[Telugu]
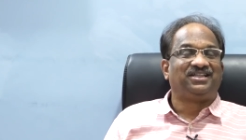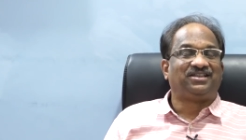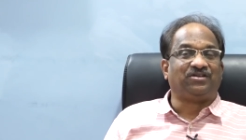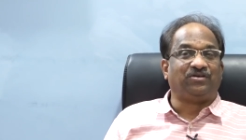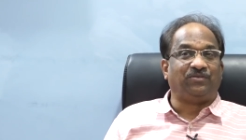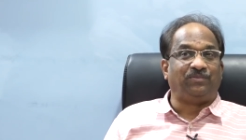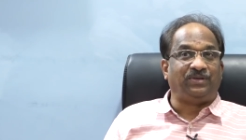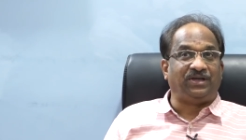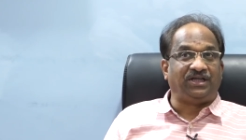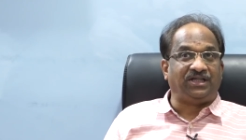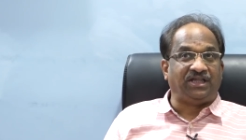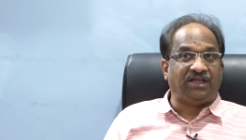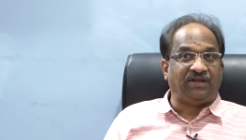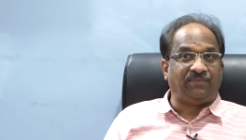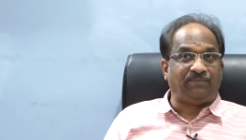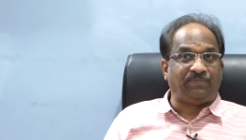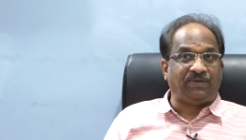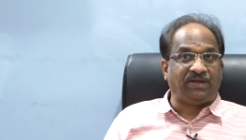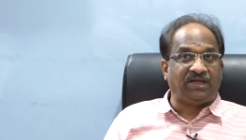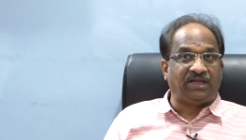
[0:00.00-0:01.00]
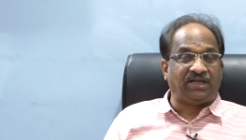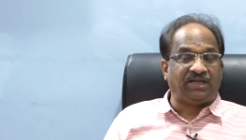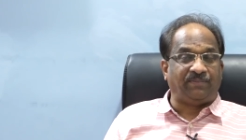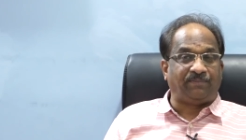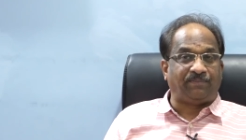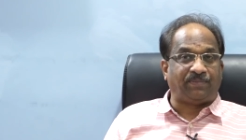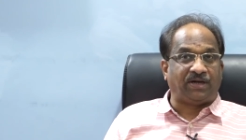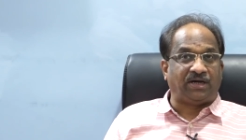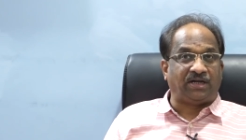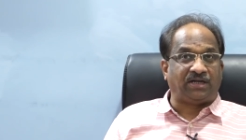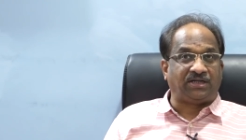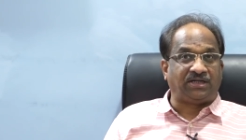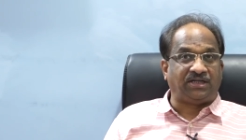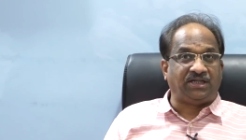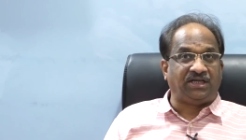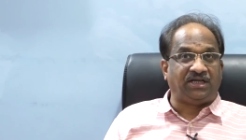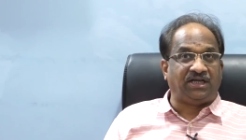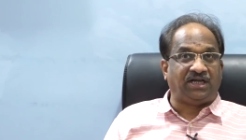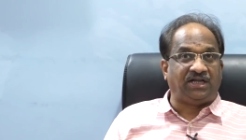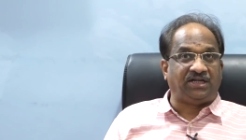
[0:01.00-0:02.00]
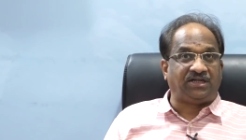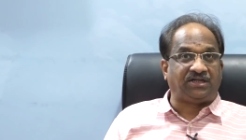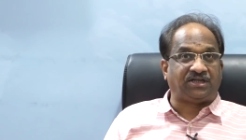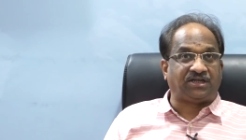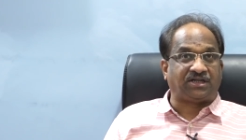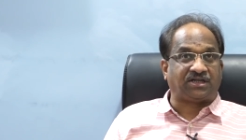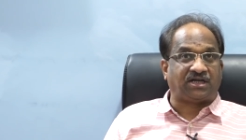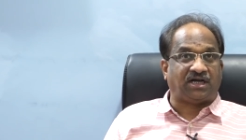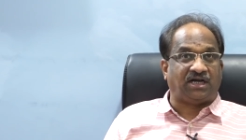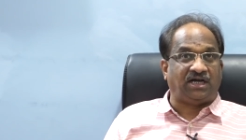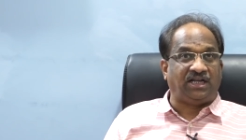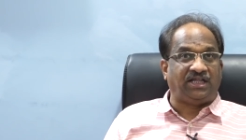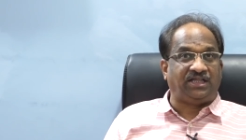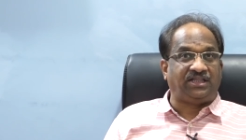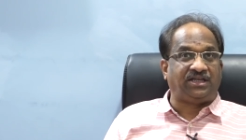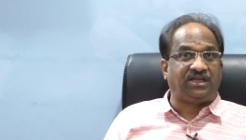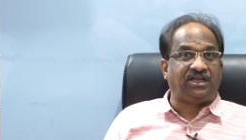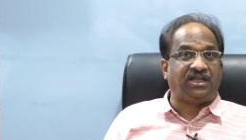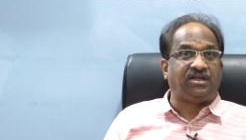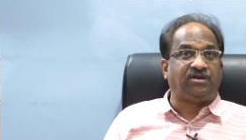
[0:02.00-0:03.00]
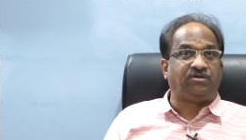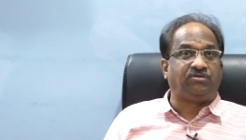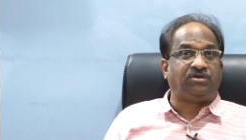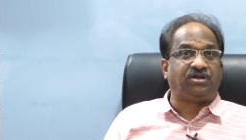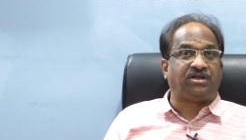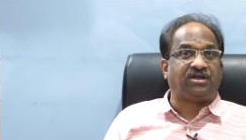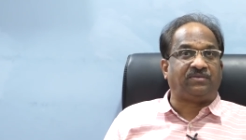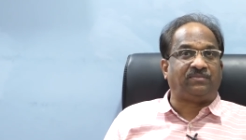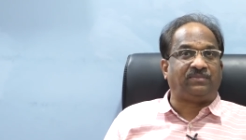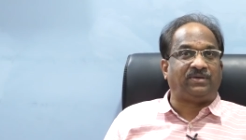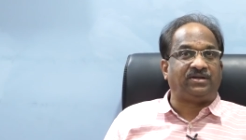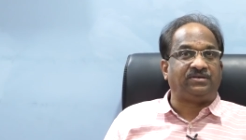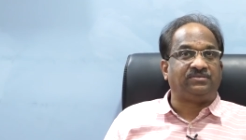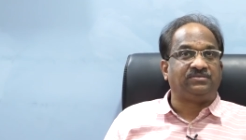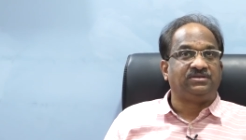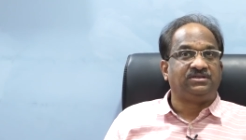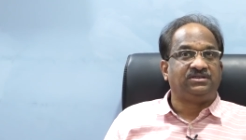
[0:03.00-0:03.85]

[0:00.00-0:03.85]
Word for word: సో బీజేపీ అనే పార్టీగా ఎంటర్ కాలేదని నేను కూడా నమ్మాను